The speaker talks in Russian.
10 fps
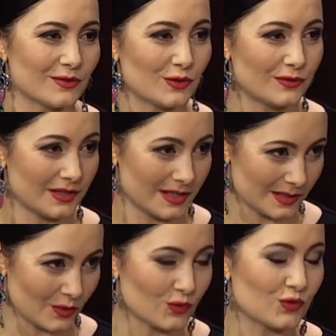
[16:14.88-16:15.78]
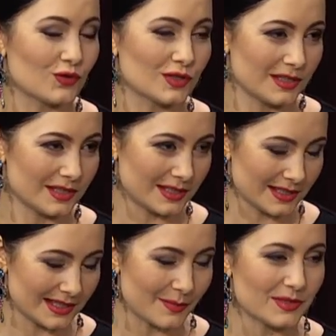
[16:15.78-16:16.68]
чоловіки захочуть же їсти
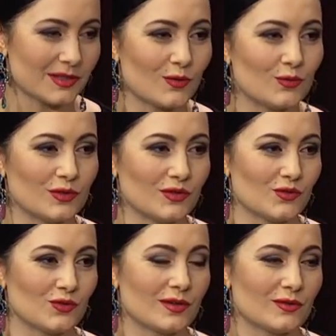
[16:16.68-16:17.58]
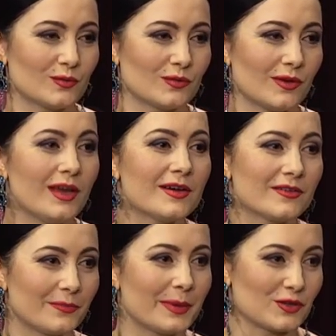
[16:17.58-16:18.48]
саме таку їжу, я думаю,
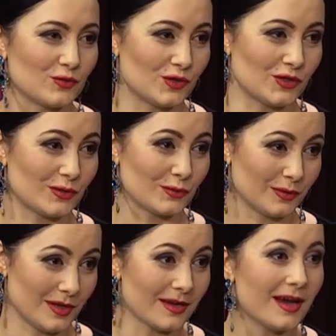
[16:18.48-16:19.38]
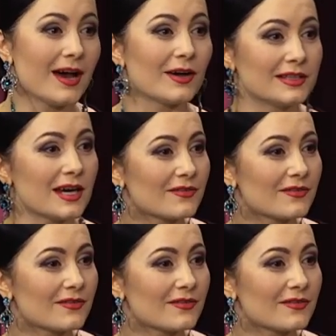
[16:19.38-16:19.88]
в першу чергу, так? После... А як